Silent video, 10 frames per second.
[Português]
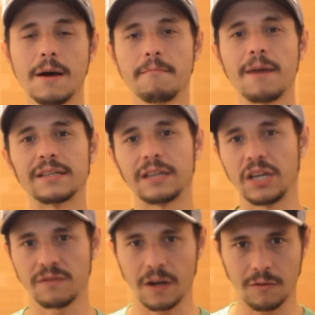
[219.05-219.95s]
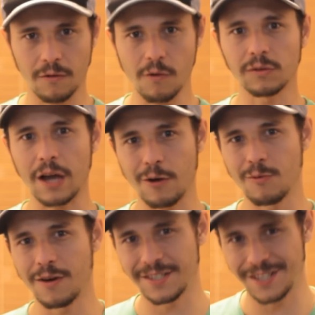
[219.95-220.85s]
Mas a gente vai contar
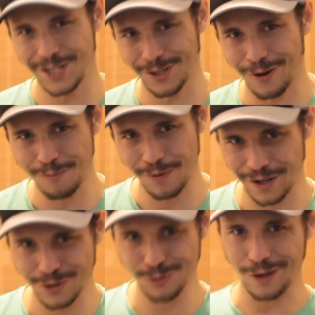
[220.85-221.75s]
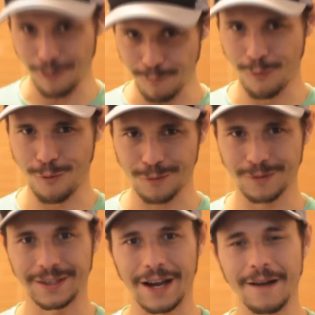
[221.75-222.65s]
com um acessório para ajudar um pouco,
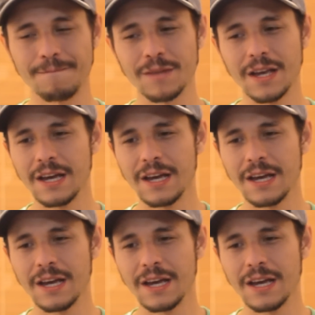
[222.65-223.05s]
tá?